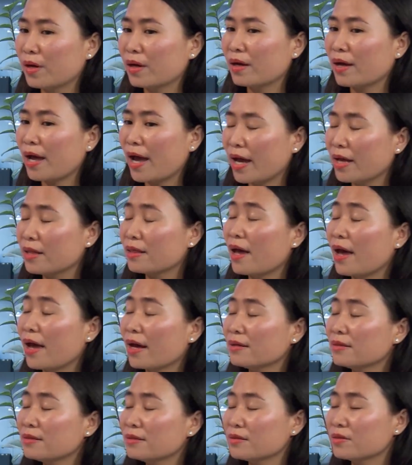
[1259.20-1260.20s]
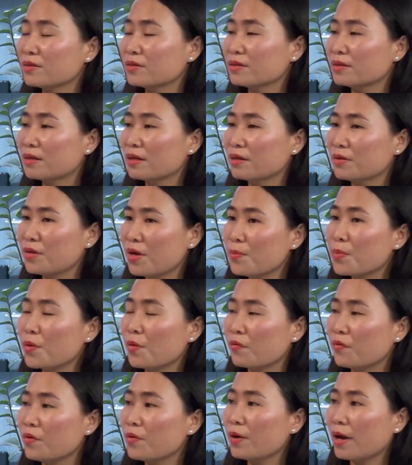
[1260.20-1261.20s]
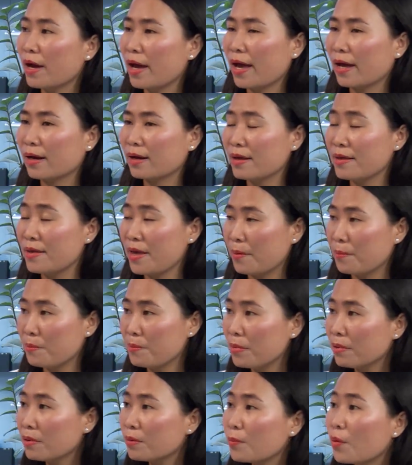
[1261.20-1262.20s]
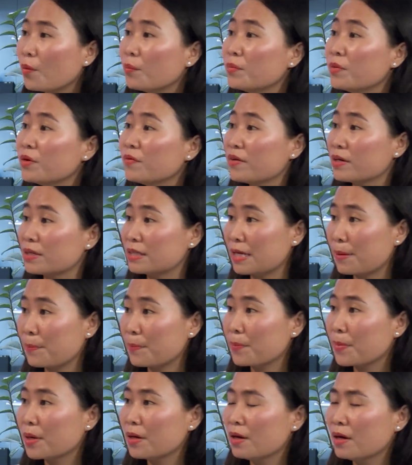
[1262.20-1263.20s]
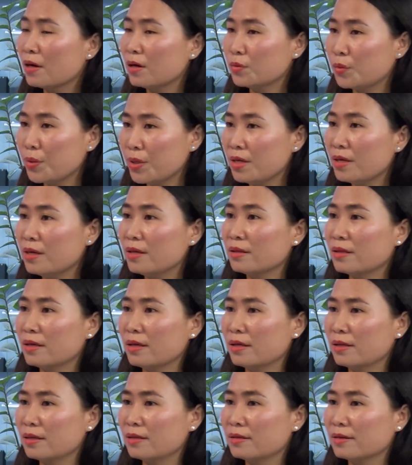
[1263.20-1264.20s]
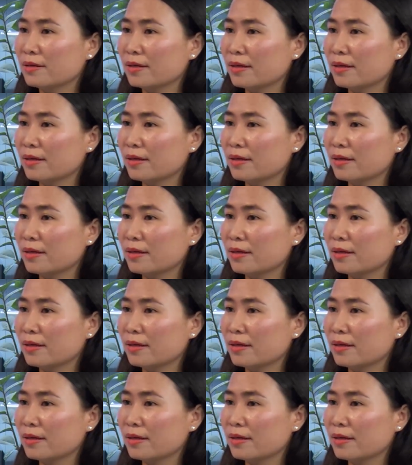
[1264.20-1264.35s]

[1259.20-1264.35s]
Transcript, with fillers: hai tháng nhóm cổ phiếu ngân hàng đã giảm mất 40% Tuy nhiên thì